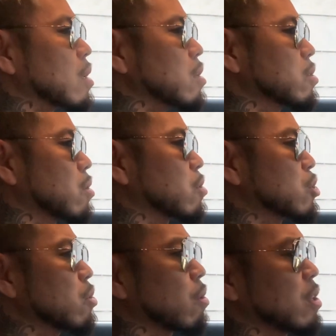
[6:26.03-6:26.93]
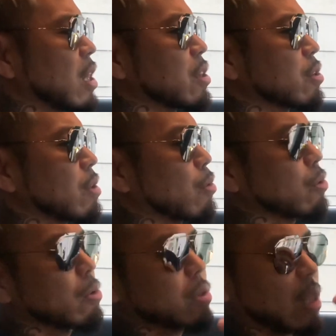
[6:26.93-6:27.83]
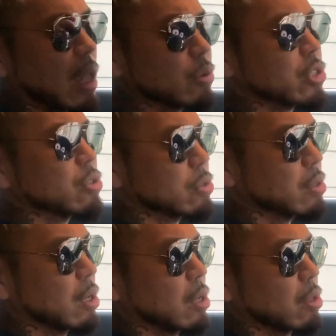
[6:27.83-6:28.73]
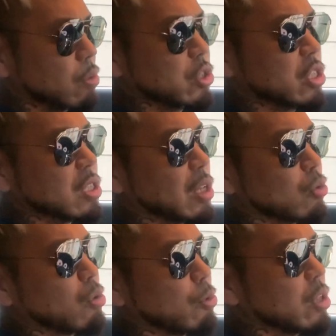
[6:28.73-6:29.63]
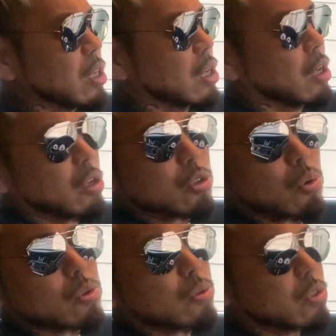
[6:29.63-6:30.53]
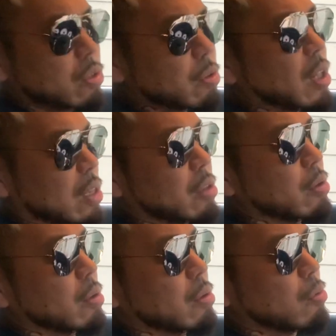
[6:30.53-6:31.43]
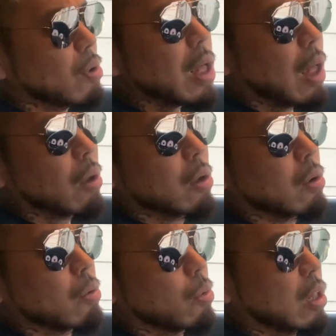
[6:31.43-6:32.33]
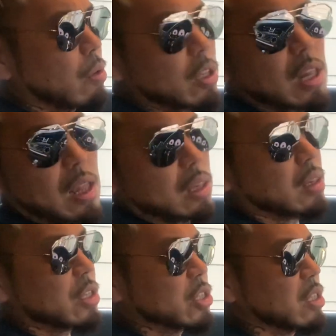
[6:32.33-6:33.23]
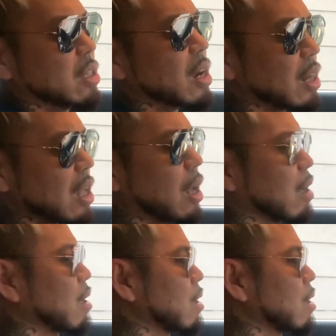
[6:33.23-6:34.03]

そう、ショーの理念っていうのはこの大宇宙の進化とともに共存するんだっていうのが俺の理念だし、だから、